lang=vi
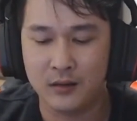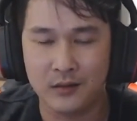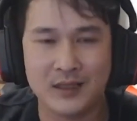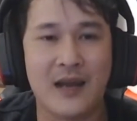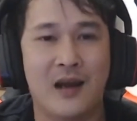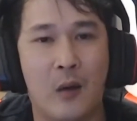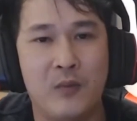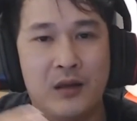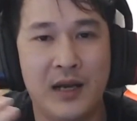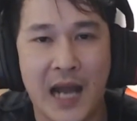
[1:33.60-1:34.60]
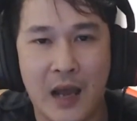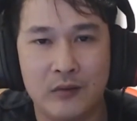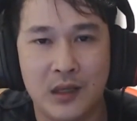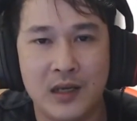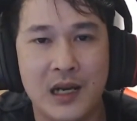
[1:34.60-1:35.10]
tác động như thế nào
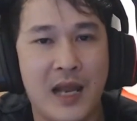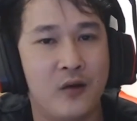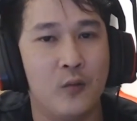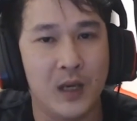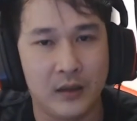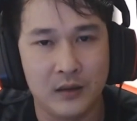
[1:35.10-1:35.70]
tới cái lens của mình